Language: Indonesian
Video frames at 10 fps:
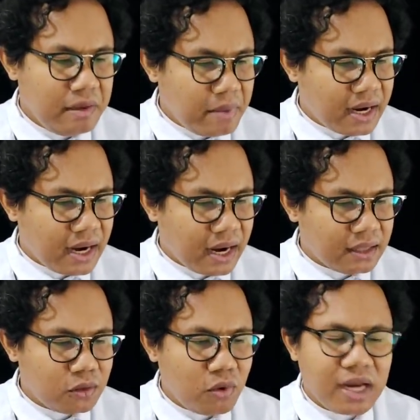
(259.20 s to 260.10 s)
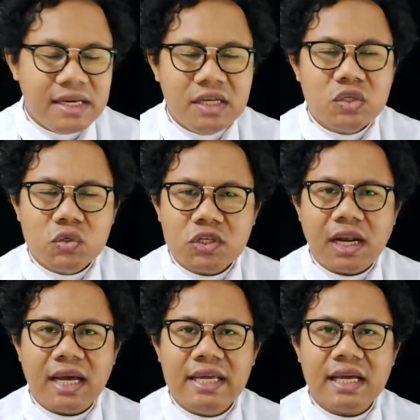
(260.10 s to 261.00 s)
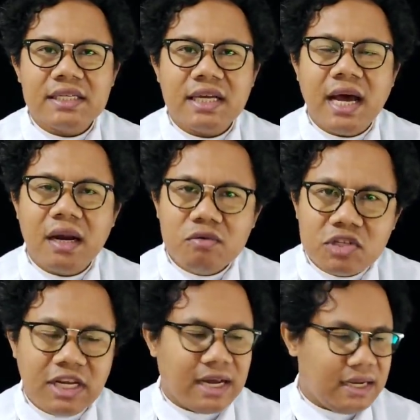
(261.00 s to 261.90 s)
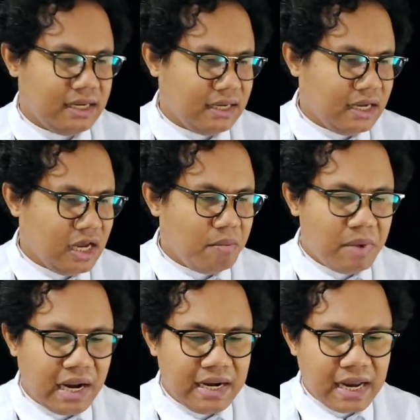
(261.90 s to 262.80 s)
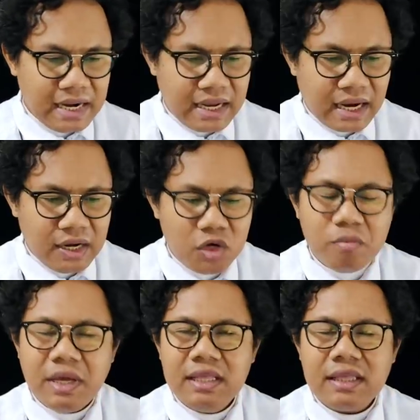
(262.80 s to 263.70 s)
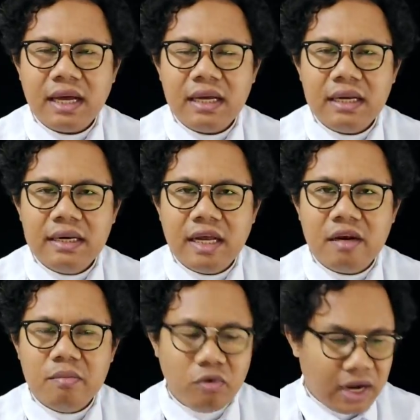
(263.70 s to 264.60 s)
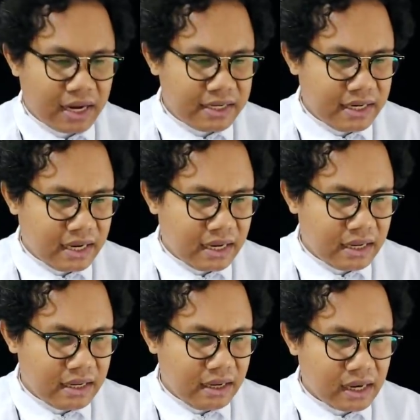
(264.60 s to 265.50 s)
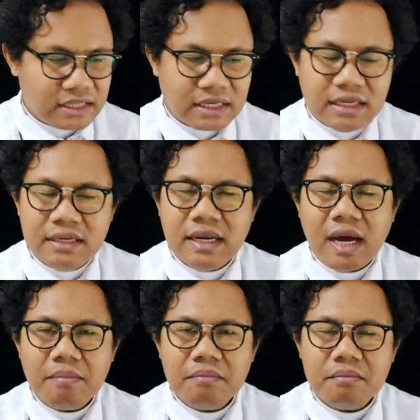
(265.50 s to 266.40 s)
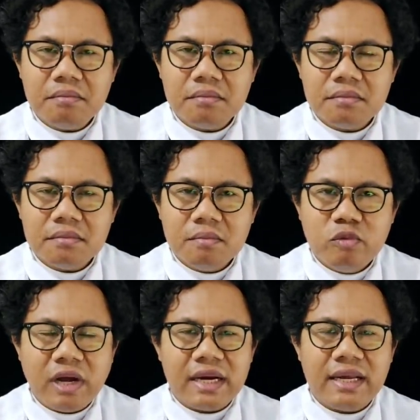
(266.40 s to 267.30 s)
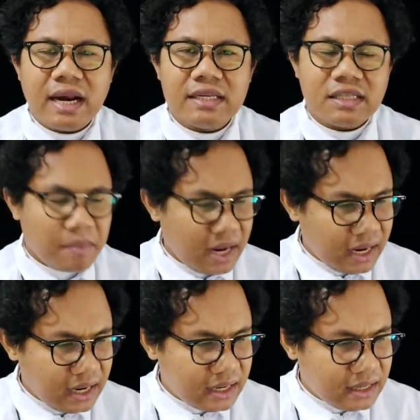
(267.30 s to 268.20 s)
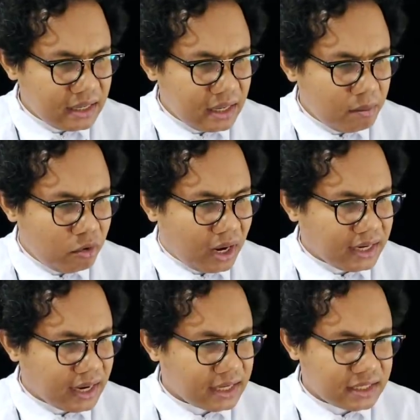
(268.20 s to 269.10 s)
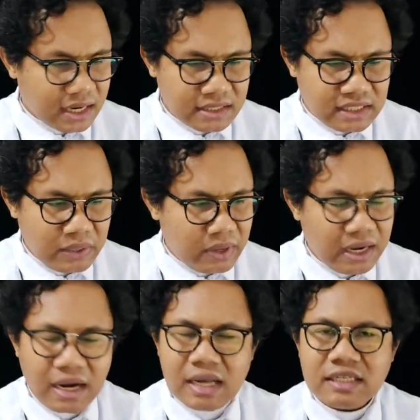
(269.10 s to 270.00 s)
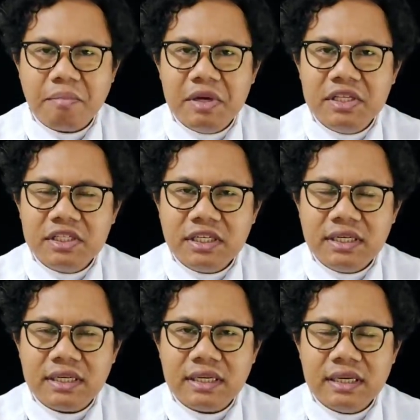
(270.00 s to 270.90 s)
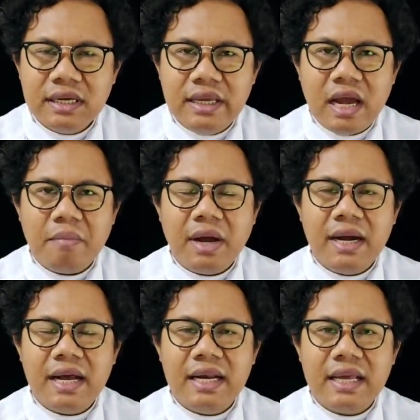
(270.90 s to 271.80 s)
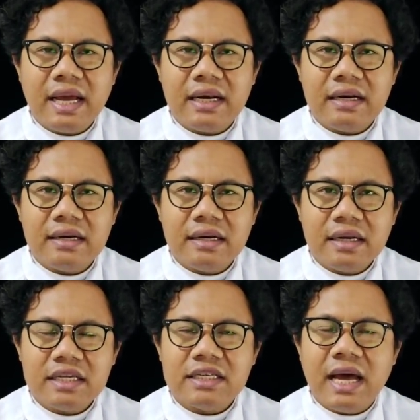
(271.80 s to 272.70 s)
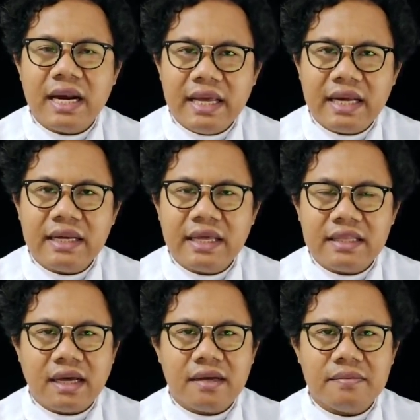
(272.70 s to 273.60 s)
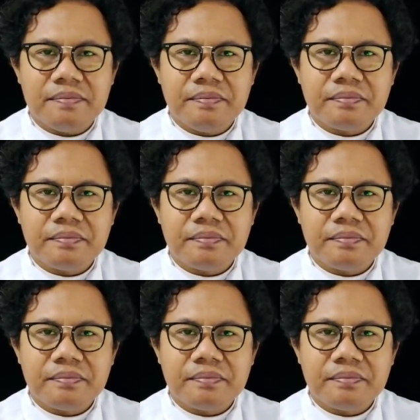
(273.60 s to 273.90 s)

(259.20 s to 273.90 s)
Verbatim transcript: Iman akan Tuhan Yesuslah yang seharusnya mengendalikan hidup kita dan bukannya rasa dendam, bukannya rasa marah, bukannya rasa kecewa dan rasa benci yang mengendalikan keseharian kita.